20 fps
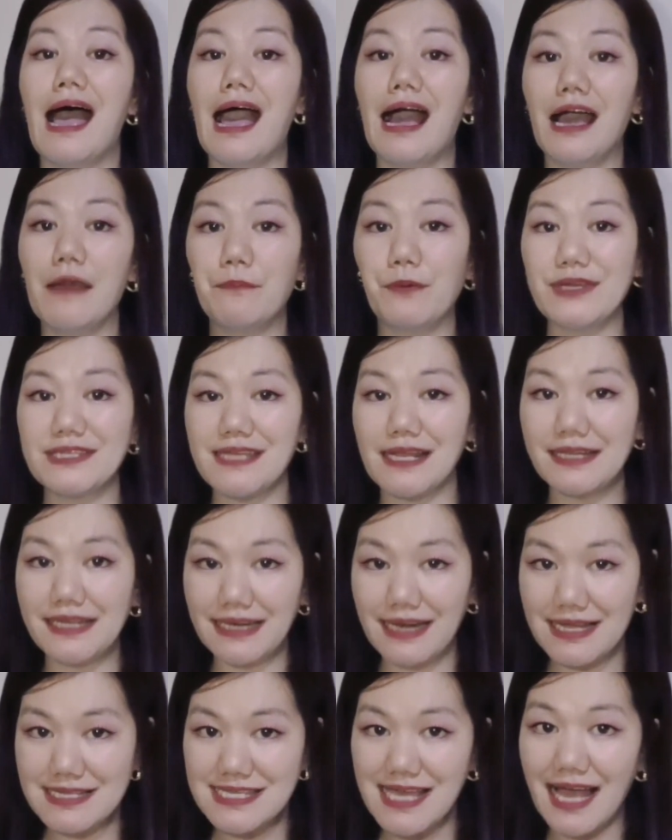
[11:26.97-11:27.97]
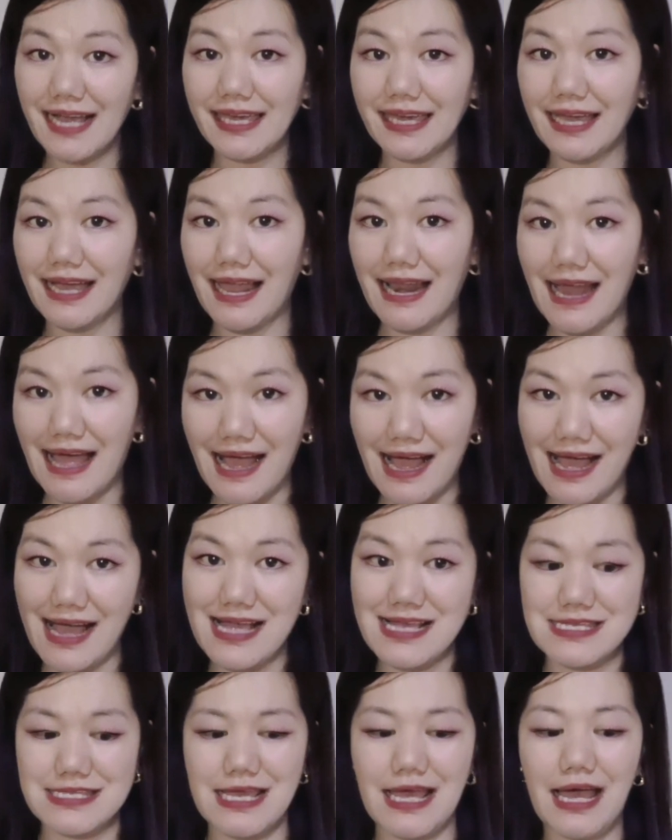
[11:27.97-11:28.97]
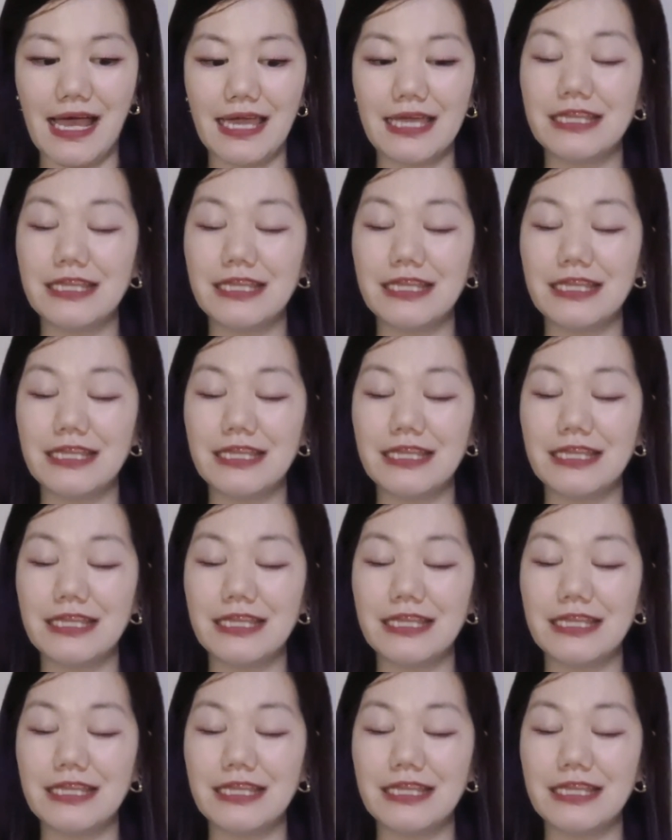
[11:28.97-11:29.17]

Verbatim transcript: Ang appraisal nila sa aking alahas, ha?